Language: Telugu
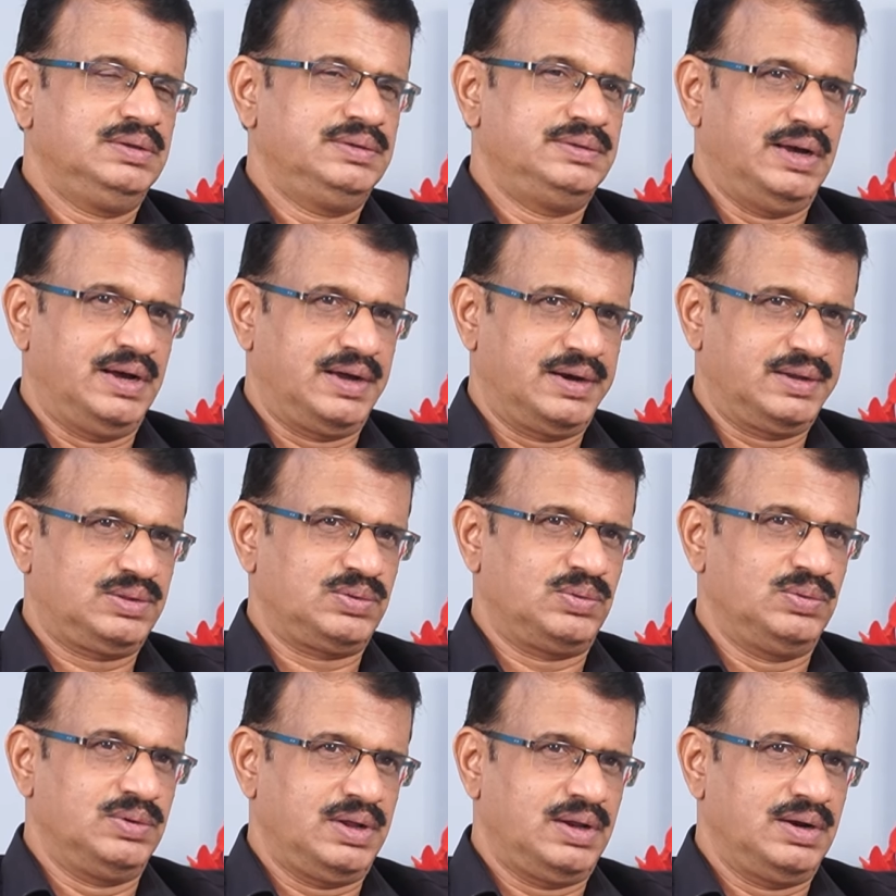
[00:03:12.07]

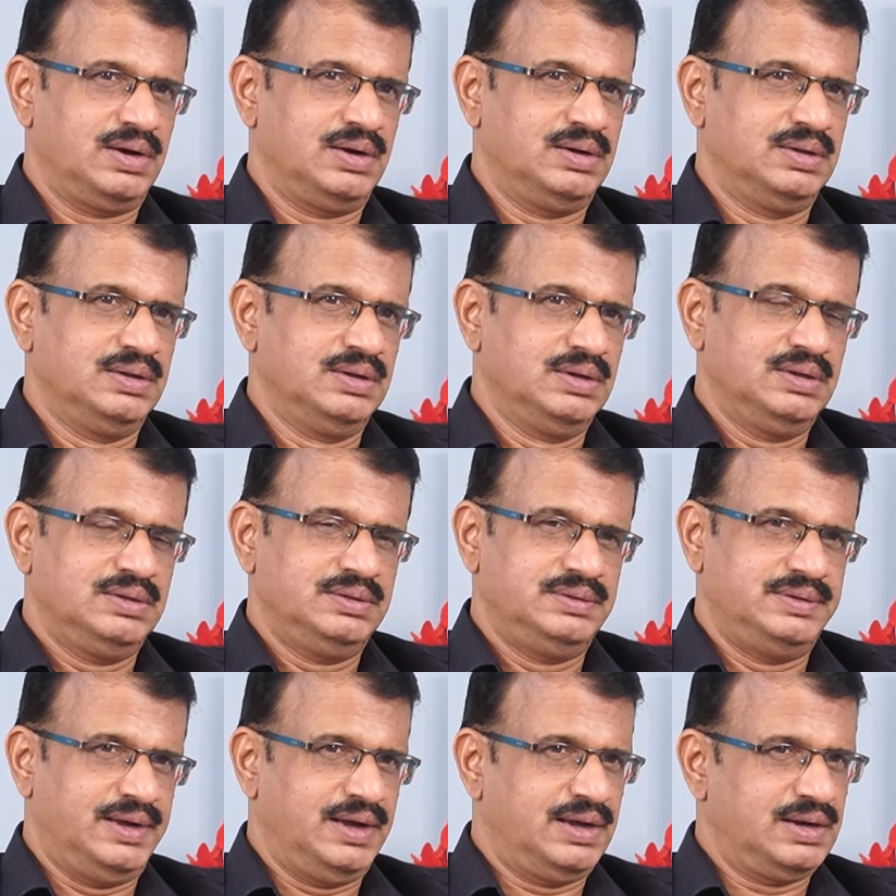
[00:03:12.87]
జాగ్రత్తగా ఉంటారు
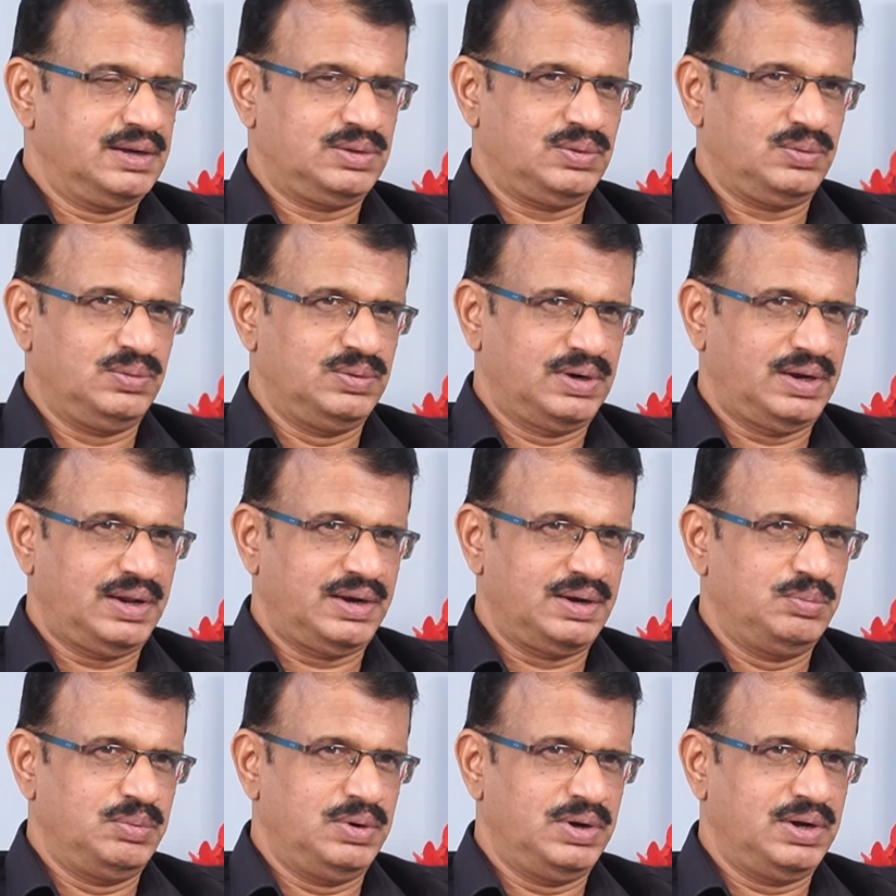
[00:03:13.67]
జాగ్రత్తగా
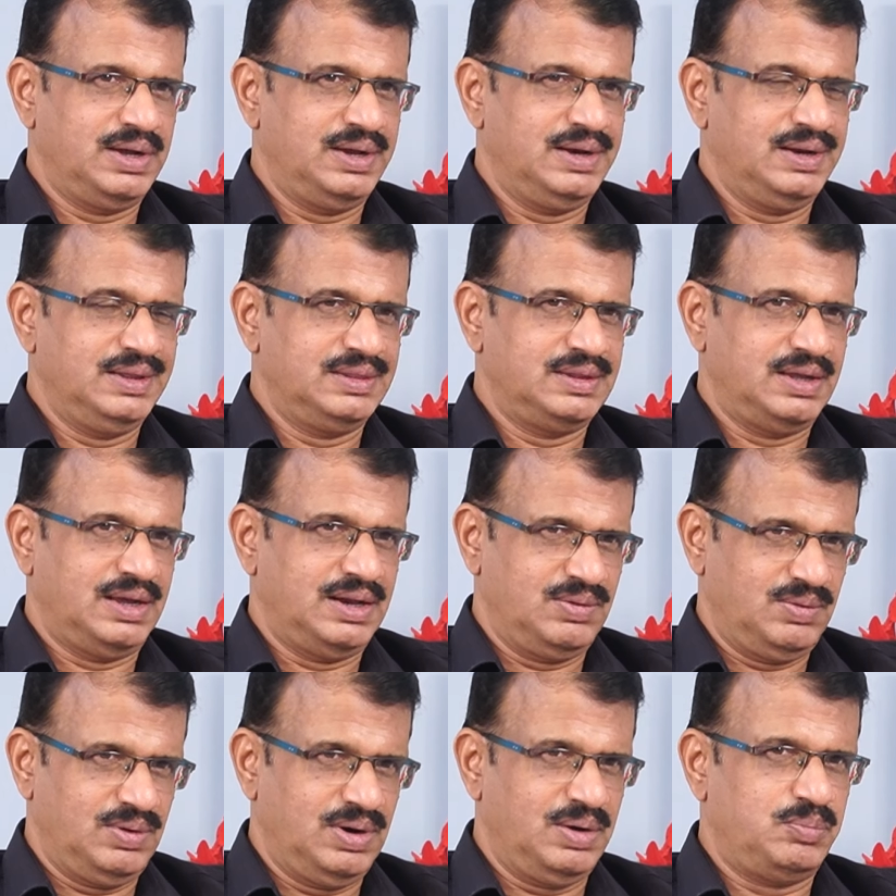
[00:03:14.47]
ఉంటారేమో కానీ
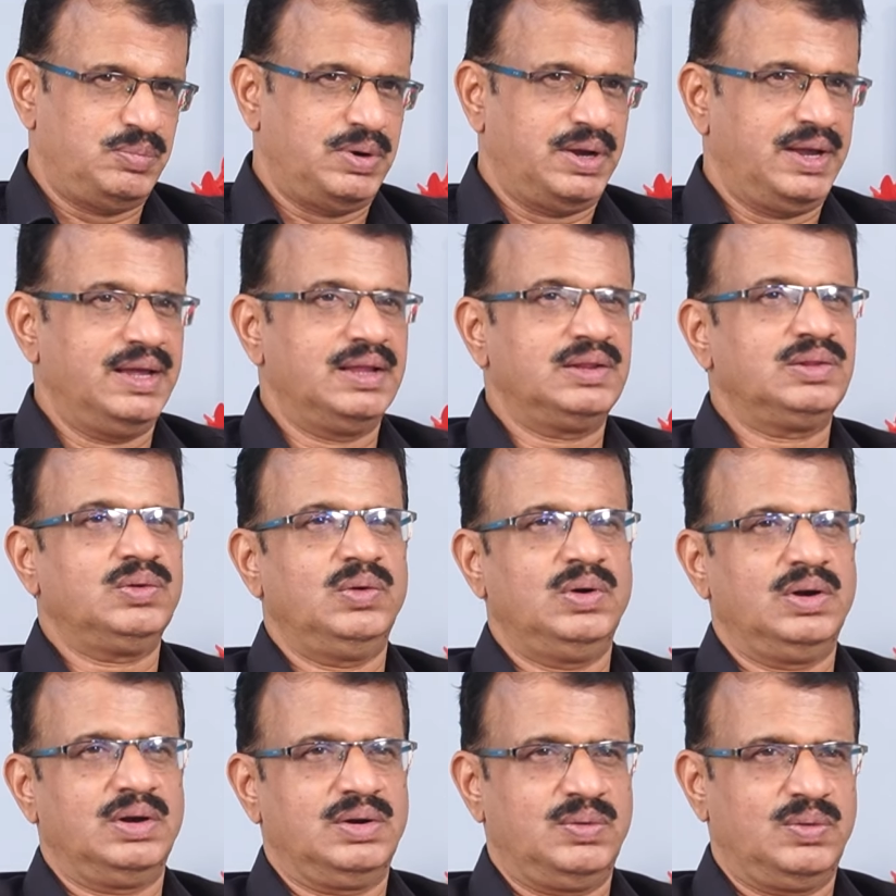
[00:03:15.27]
దానివల్ల
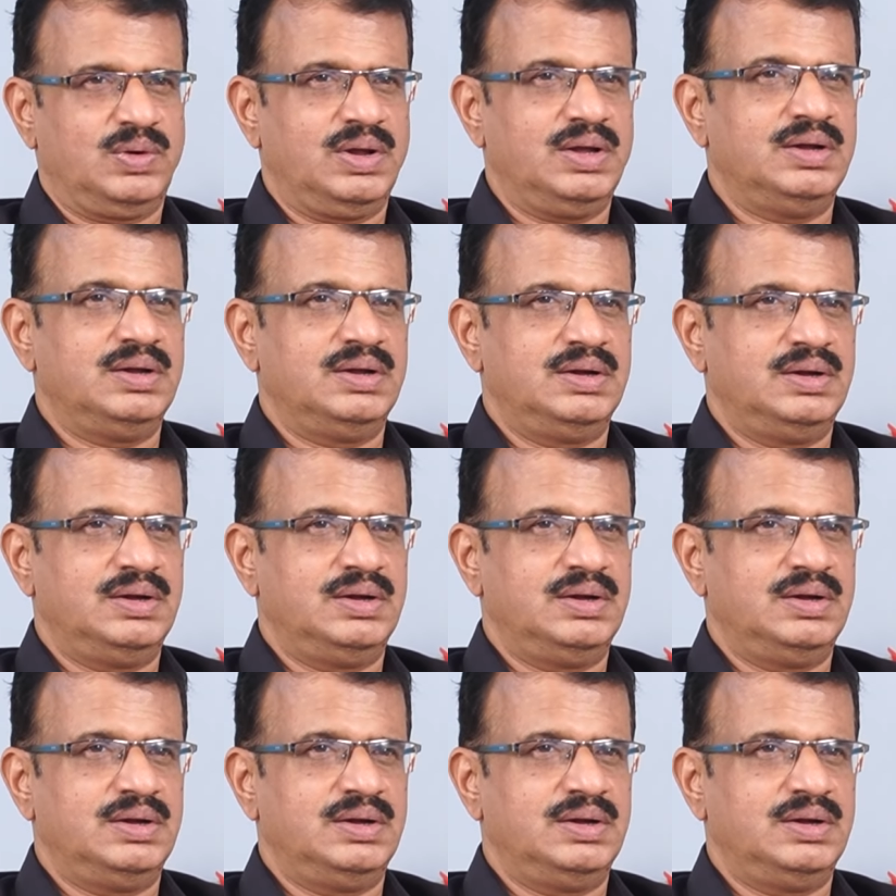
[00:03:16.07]
భయాందోళన కూడా